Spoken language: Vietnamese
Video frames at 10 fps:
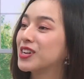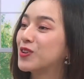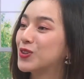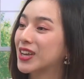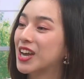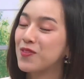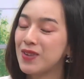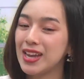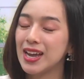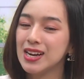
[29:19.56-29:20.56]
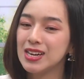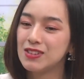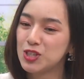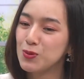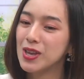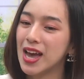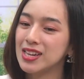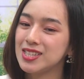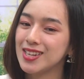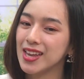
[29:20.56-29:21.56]
những câu chuyện ngày hôm nay ạ à. và chúc cho
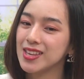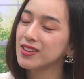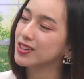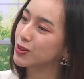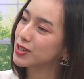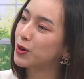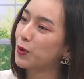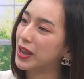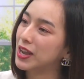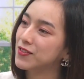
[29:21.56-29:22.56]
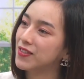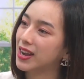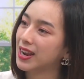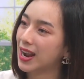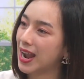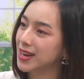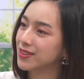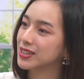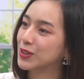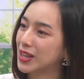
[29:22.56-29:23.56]
anh sẽ giữ thật nhiều sức khỏe và gặt hái
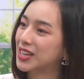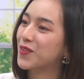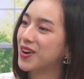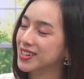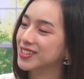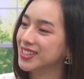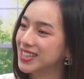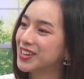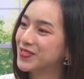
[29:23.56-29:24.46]
được nhiều thành công hơn nữa anh nhé